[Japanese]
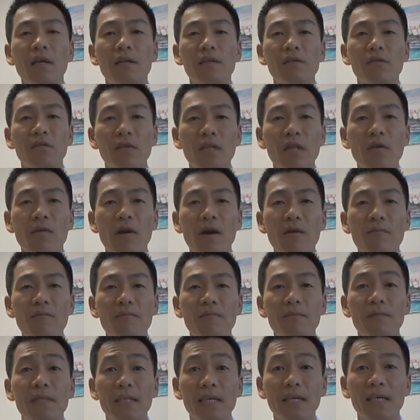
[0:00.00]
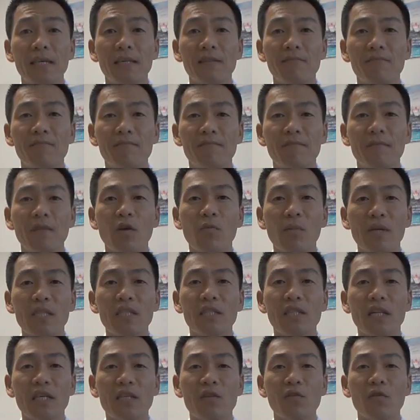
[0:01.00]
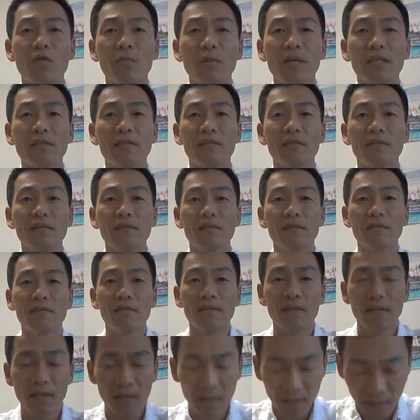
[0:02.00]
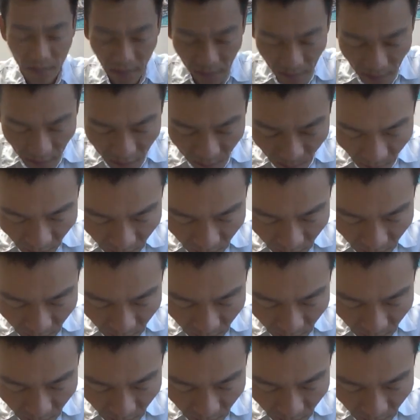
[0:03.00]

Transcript: それでは、ぜひお待ちいたしております。失礼いたしま